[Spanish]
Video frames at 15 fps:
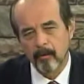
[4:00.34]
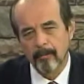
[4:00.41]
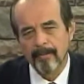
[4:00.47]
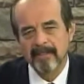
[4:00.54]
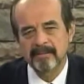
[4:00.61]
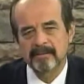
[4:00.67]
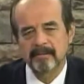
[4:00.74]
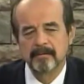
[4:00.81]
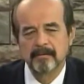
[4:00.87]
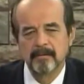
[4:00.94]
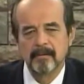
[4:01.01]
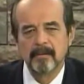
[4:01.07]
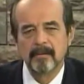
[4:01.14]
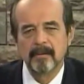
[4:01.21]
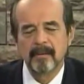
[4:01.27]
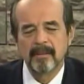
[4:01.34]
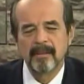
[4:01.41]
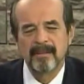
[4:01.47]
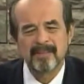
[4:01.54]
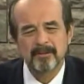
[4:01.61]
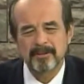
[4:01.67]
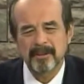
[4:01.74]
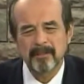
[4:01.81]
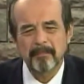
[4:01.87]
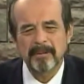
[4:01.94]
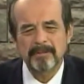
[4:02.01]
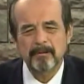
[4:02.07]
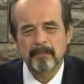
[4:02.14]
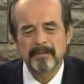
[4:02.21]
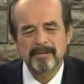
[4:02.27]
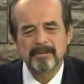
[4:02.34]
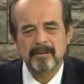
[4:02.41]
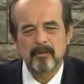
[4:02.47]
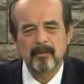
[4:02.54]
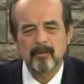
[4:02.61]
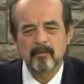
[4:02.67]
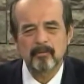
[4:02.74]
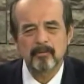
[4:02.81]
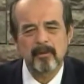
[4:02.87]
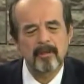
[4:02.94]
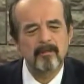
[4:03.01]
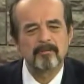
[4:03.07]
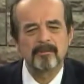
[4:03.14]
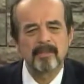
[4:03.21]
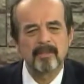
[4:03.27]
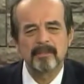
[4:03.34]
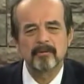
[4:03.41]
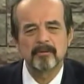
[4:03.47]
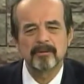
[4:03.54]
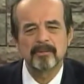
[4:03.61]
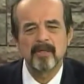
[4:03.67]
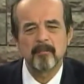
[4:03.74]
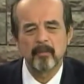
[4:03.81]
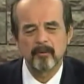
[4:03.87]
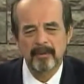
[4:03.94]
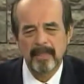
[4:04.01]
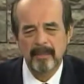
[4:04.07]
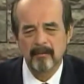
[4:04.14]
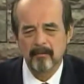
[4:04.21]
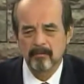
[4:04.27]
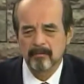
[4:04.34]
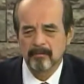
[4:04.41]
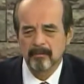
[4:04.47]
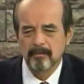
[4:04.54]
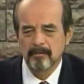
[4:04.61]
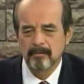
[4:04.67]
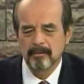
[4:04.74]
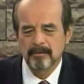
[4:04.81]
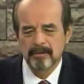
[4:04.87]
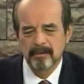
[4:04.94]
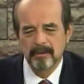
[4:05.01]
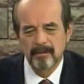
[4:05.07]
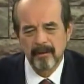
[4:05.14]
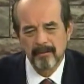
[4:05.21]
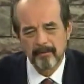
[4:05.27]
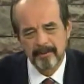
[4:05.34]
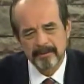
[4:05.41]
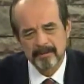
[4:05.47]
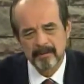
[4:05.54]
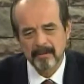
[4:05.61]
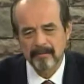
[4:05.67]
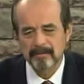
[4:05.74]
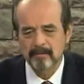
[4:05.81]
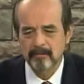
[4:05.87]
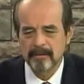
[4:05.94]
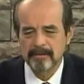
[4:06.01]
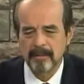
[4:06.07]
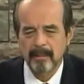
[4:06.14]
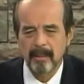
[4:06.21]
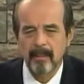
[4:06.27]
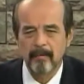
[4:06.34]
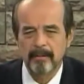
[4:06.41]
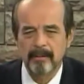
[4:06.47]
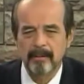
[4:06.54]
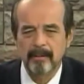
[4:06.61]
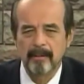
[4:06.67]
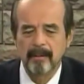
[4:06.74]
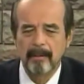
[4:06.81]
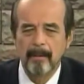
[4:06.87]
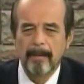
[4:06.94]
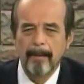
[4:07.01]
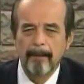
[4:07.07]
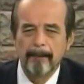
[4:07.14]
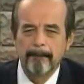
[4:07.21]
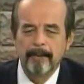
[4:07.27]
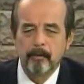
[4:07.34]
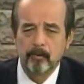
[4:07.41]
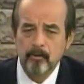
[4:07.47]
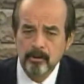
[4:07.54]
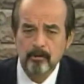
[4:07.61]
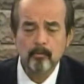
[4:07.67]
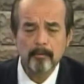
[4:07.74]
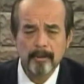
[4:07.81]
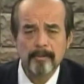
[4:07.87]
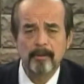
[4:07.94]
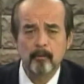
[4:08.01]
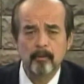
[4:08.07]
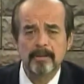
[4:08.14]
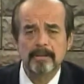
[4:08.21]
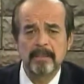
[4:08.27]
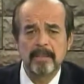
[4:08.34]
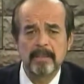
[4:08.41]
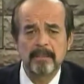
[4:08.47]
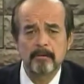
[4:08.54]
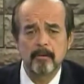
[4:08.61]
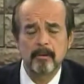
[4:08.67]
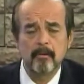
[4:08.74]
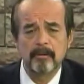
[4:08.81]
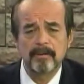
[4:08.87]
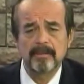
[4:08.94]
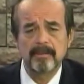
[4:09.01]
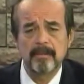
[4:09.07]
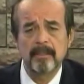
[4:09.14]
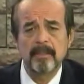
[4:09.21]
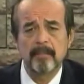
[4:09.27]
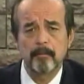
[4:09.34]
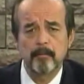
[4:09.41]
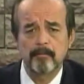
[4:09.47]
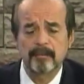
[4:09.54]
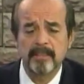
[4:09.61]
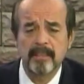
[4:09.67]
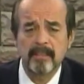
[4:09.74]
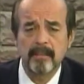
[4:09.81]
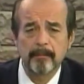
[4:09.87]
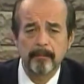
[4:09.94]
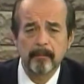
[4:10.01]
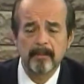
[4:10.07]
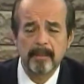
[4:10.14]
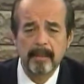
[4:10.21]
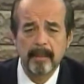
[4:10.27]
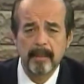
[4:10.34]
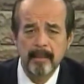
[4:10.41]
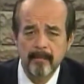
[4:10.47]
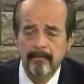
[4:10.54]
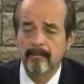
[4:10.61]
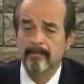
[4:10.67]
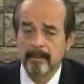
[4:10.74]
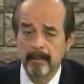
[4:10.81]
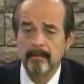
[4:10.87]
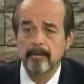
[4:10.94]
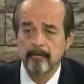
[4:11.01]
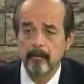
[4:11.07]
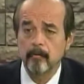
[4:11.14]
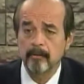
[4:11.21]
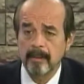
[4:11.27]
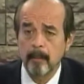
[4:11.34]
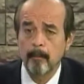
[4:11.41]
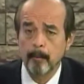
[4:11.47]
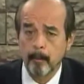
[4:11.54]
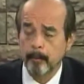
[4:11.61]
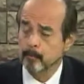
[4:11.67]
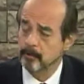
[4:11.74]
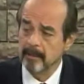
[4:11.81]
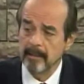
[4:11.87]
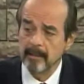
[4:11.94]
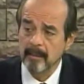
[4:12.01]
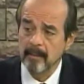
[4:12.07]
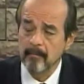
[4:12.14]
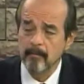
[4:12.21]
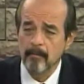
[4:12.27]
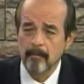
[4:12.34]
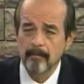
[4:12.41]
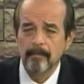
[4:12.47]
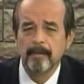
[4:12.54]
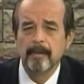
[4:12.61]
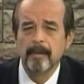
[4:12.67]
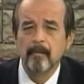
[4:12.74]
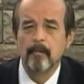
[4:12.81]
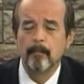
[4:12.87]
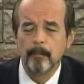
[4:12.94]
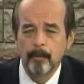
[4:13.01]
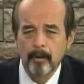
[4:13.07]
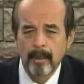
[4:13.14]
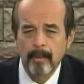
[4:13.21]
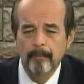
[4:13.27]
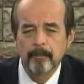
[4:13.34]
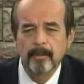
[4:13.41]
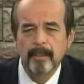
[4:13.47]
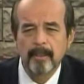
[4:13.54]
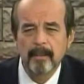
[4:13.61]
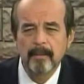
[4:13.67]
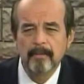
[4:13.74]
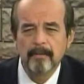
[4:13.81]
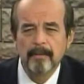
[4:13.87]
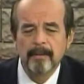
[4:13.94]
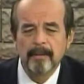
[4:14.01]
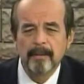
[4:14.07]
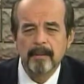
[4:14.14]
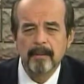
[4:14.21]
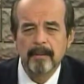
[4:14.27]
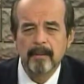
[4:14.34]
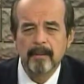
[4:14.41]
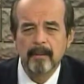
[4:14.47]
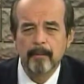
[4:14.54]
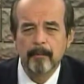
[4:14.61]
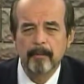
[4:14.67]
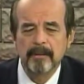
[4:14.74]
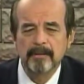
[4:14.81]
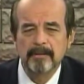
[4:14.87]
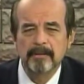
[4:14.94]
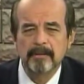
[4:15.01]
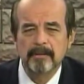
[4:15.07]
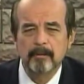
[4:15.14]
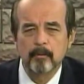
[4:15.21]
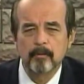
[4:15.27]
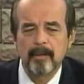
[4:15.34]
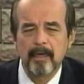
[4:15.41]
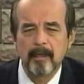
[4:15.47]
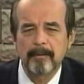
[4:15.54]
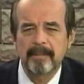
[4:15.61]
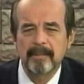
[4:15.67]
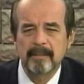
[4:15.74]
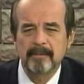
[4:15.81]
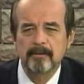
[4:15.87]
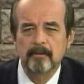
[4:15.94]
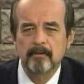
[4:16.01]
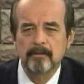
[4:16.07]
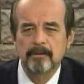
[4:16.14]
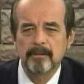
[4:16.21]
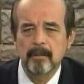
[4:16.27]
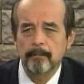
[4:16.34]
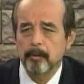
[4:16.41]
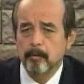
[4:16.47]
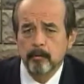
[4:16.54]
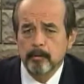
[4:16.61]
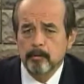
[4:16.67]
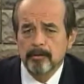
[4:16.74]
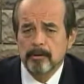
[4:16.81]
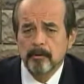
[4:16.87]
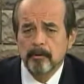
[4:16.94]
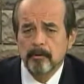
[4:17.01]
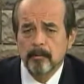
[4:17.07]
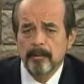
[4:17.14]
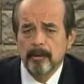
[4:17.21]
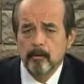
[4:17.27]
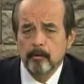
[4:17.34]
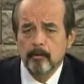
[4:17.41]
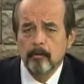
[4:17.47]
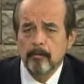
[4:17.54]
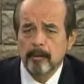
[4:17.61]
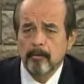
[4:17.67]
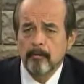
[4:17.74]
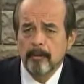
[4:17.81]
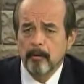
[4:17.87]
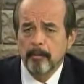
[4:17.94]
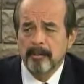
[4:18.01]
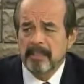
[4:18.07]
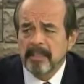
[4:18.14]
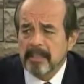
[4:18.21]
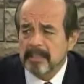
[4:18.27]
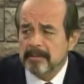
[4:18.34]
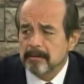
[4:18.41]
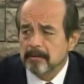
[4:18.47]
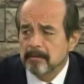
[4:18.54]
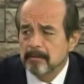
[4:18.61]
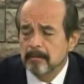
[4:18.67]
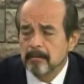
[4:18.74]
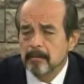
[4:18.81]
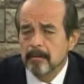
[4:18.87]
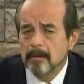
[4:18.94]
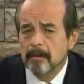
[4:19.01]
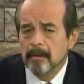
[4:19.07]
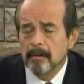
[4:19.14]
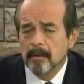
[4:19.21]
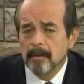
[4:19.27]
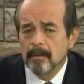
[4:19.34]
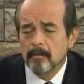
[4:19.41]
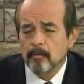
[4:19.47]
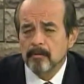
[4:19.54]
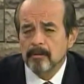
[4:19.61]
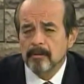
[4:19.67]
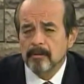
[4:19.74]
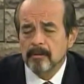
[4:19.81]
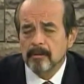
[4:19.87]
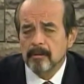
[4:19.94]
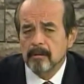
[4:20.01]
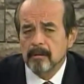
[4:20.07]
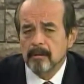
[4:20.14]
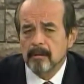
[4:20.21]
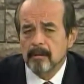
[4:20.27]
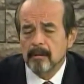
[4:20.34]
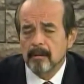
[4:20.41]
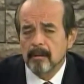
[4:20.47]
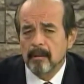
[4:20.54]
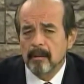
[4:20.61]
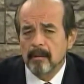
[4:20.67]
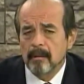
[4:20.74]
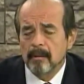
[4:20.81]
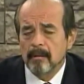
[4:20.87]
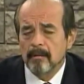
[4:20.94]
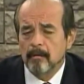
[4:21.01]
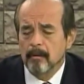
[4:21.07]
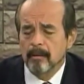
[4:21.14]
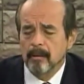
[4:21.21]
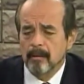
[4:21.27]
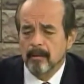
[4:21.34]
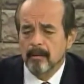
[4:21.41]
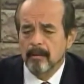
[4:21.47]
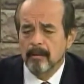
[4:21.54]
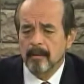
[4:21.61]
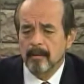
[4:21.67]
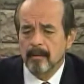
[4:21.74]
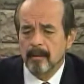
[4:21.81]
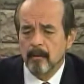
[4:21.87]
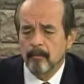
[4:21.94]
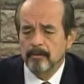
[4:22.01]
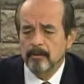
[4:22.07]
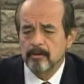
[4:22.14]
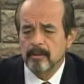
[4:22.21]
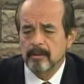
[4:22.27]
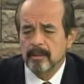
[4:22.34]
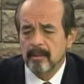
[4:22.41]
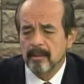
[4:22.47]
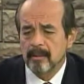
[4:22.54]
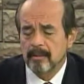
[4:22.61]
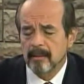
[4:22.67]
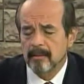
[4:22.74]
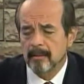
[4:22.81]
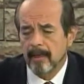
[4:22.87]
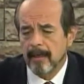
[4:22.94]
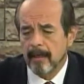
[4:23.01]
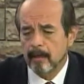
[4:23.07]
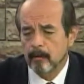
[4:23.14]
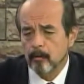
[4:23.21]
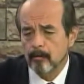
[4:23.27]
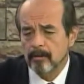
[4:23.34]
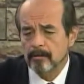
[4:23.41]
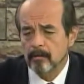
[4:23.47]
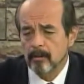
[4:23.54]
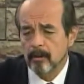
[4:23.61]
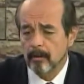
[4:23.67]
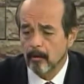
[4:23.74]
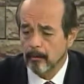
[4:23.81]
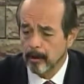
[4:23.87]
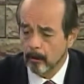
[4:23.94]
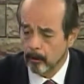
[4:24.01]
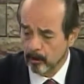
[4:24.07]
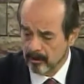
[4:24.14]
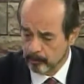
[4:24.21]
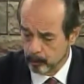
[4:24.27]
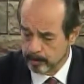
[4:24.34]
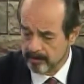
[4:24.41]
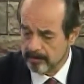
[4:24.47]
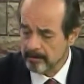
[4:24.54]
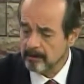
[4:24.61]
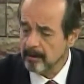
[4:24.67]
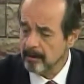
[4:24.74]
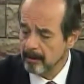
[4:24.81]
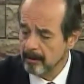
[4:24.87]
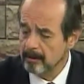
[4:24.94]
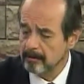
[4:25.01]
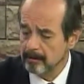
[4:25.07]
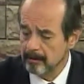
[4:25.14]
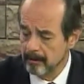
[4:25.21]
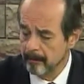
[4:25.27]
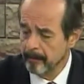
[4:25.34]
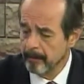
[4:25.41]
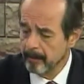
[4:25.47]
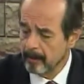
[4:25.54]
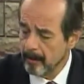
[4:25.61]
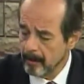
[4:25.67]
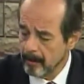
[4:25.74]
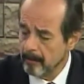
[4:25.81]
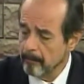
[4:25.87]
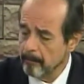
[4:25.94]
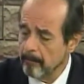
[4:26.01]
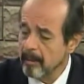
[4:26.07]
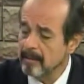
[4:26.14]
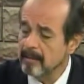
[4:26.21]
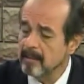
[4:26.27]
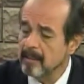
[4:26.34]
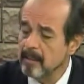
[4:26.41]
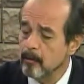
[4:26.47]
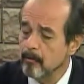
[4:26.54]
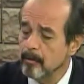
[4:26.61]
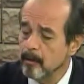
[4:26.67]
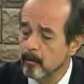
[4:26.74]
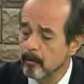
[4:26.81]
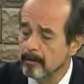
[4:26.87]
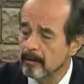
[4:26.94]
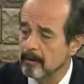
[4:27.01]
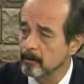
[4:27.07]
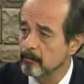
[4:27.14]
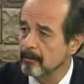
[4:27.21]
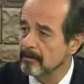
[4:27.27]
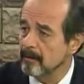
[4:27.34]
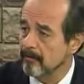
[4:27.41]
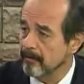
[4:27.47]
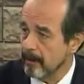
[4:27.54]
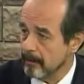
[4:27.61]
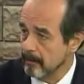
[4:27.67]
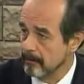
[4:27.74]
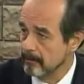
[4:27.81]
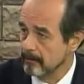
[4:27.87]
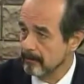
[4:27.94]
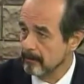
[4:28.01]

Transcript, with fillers: dos más que dicho sea de paso han presentado recursos de reconsideración y siguen votando. ¿no? Este, a mí que también una sacada de vuelta. Pero yo sí tuve mis dudas en el caso del congresista Valque por lo siguiente, porque él efectivamente fue condenado por prosenetismo, cumplió la condena y después este, hubo una rehabilitación judicial, pero todo esto ha sido de 2008, 2009, 2010. Entonces, eh, eh, la Comisión de Ética descartó eso y dijo, bueno, lo que subsiste es que mantiene un vínculo a través de un testaferro.